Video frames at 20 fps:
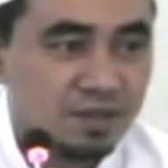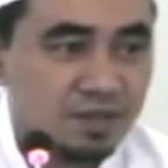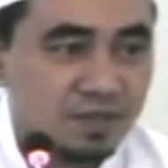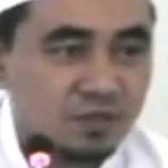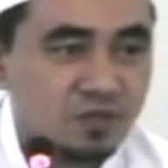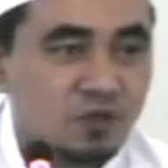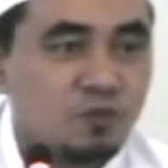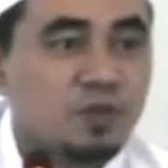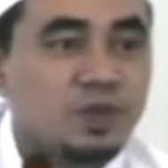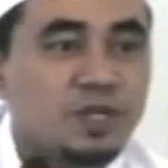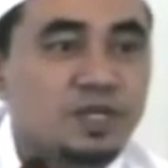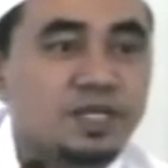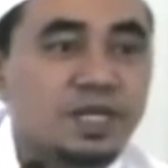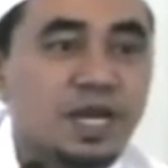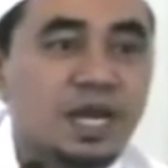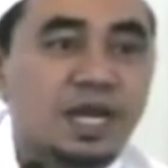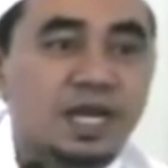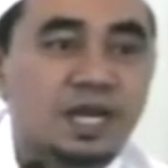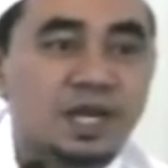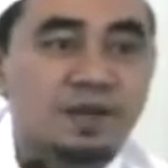supaya
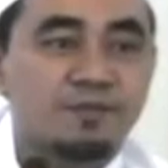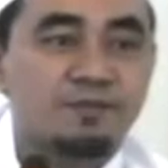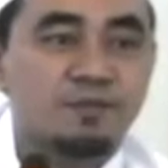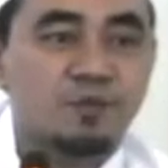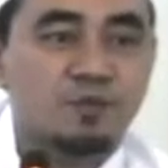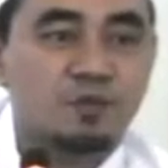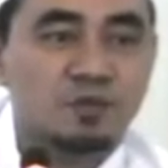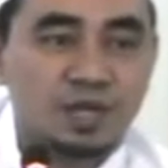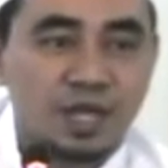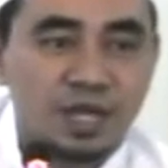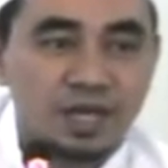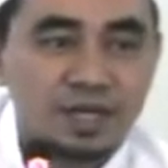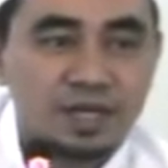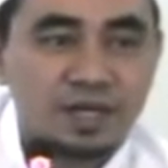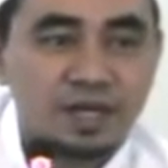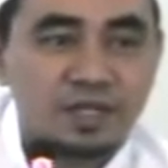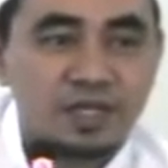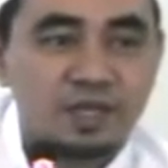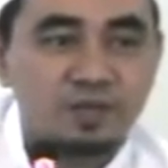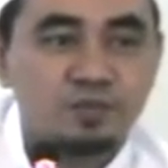dianggap
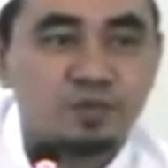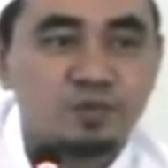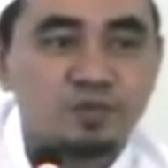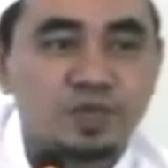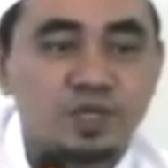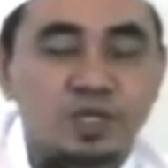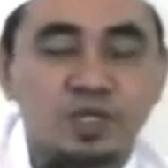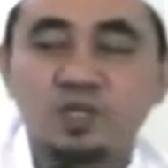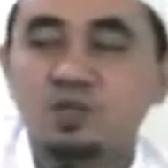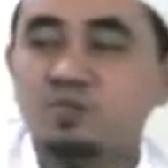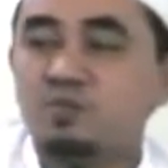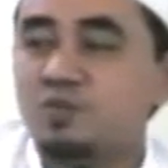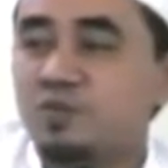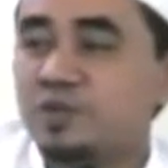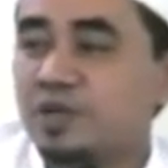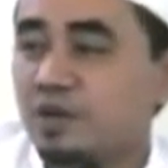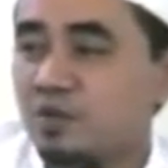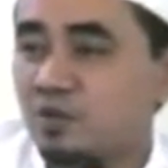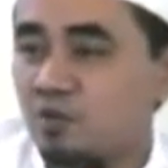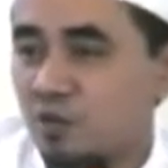orang dia punya ilmu
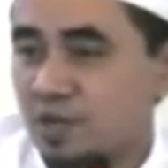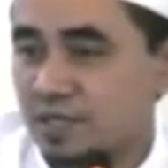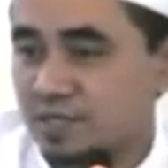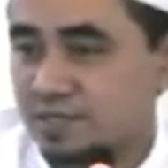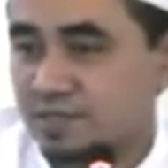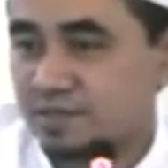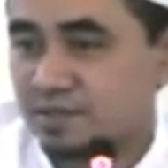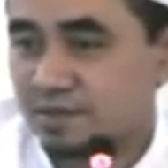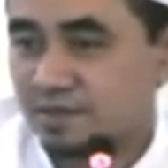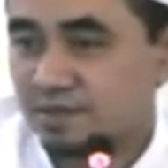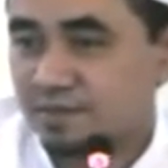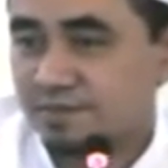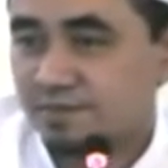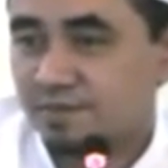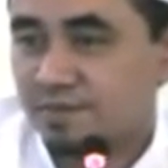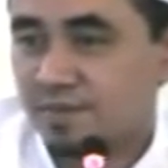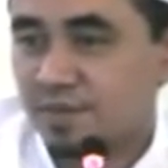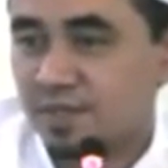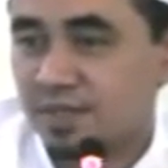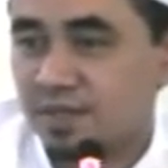yang luas
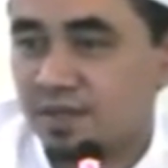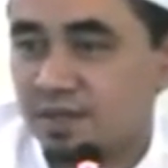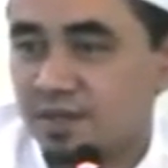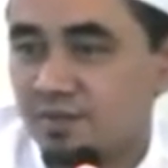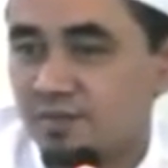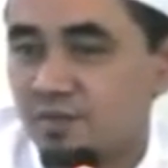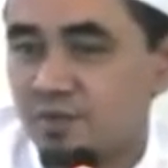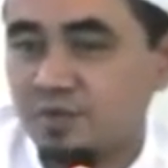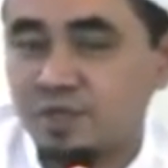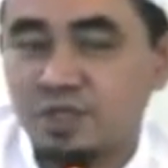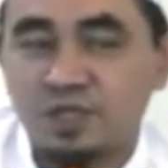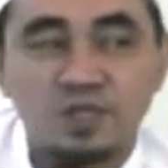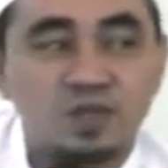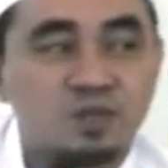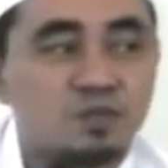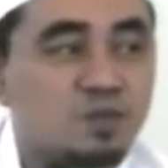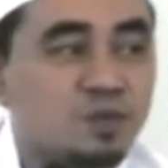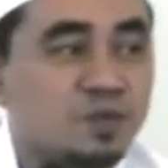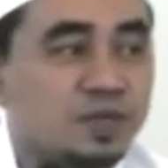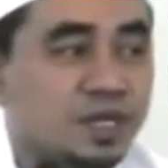punya
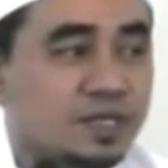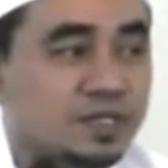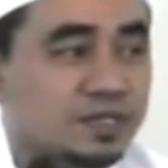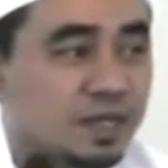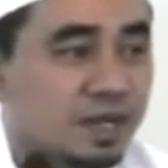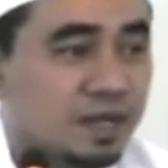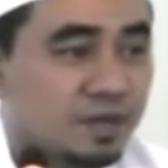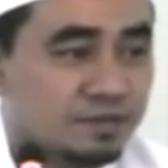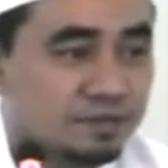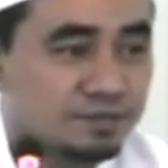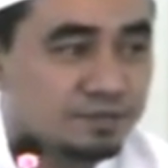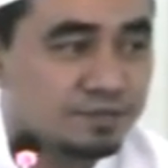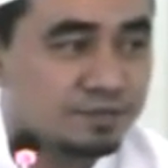ilmu yang dalam